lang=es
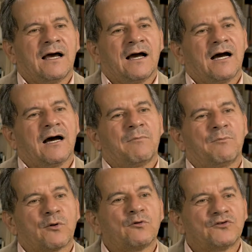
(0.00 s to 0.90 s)
ha
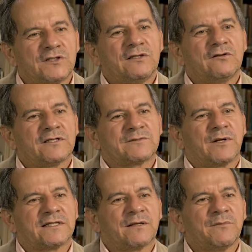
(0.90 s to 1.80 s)
producido
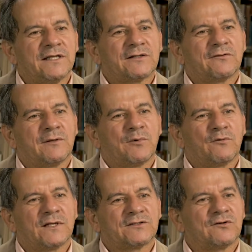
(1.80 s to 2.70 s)
desplazamiento de
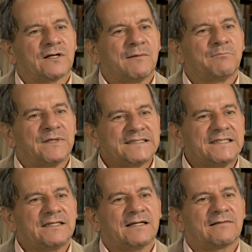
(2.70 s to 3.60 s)
población
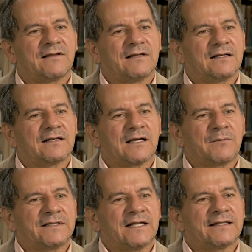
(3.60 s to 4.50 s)
campesina. El
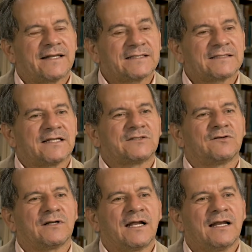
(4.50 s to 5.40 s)
capital
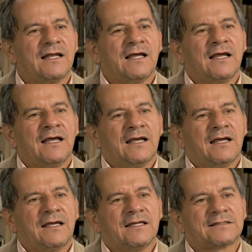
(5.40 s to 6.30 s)
transnacional
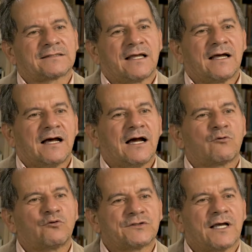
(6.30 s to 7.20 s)
está
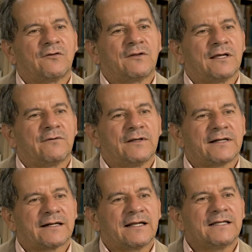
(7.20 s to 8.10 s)
acusado de
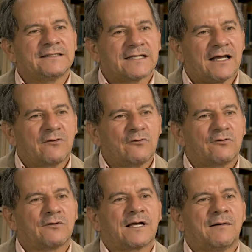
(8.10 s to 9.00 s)
haber
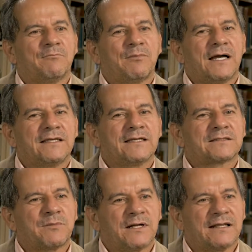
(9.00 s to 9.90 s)
realizado
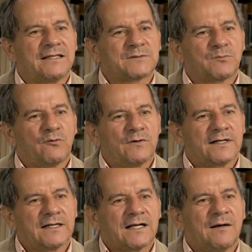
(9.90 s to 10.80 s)
campañas para
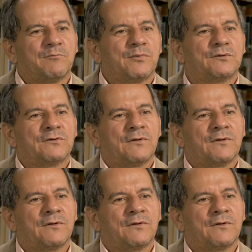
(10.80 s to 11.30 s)
despoblar el campo.